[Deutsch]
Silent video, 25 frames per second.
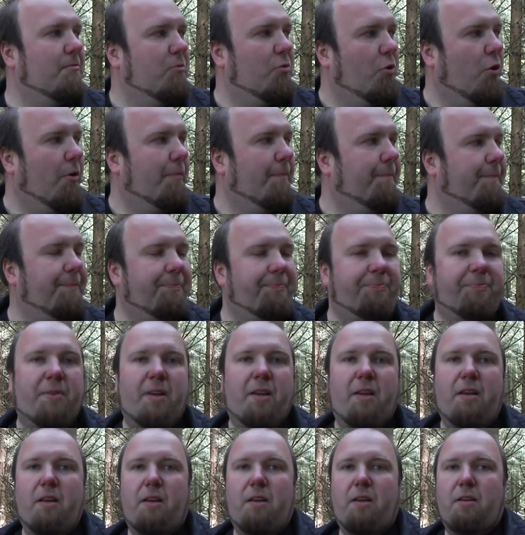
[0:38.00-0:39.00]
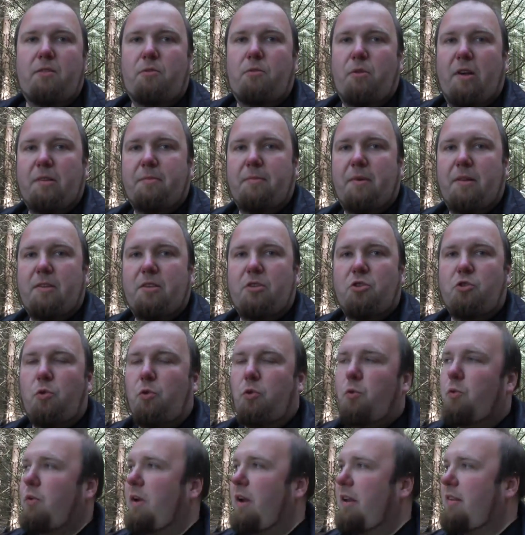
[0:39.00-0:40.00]
Ja, so erstmal als
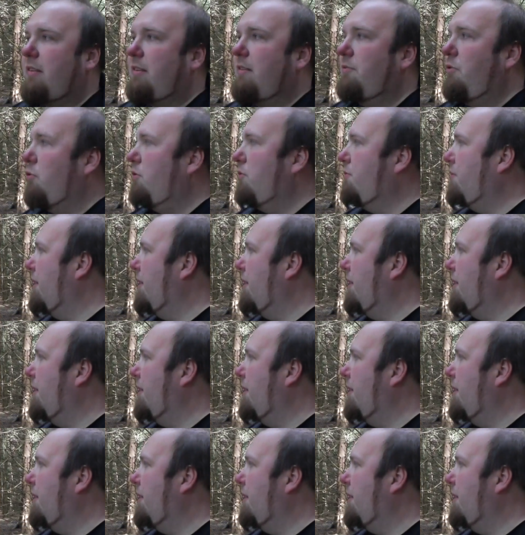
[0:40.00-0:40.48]
Entschuldigung, letzte Woche